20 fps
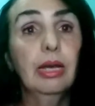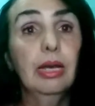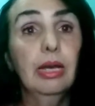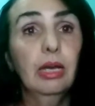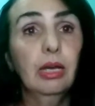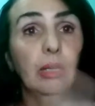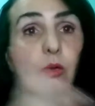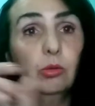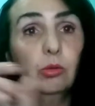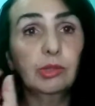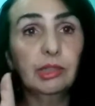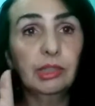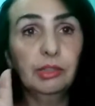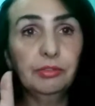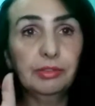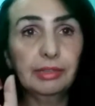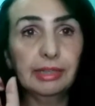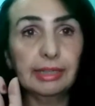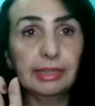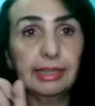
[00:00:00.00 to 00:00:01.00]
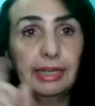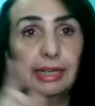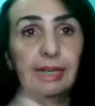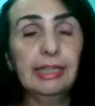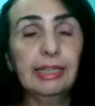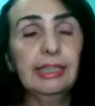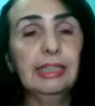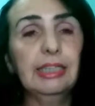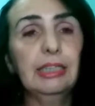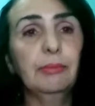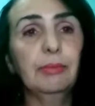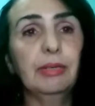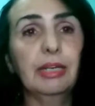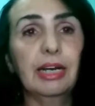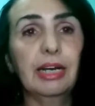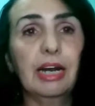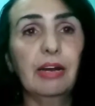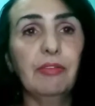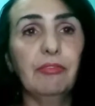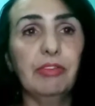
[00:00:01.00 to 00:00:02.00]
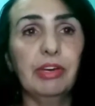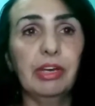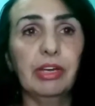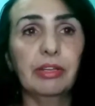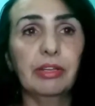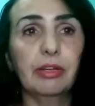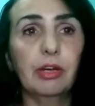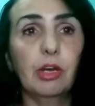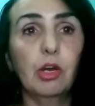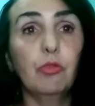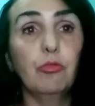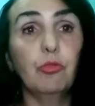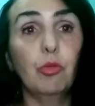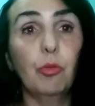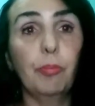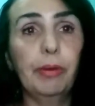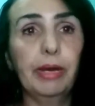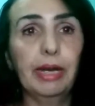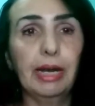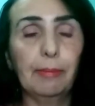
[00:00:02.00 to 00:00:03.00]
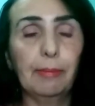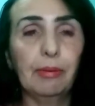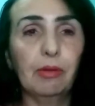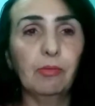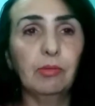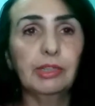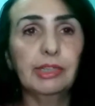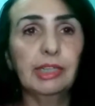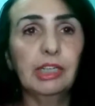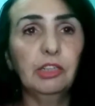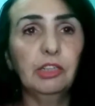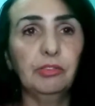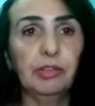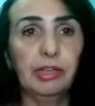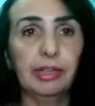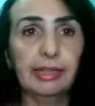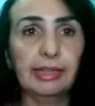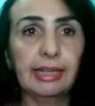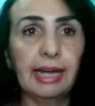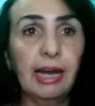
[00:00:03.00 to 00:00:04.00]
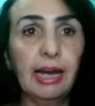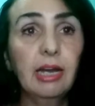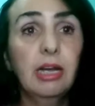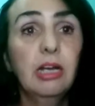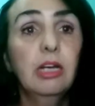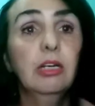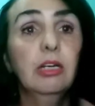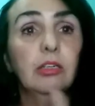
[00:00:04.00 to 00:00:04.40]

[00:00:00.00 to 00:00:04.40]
Inclusive tá até lá em cima na gaveta, eu vou pegar para vocês verem, tá?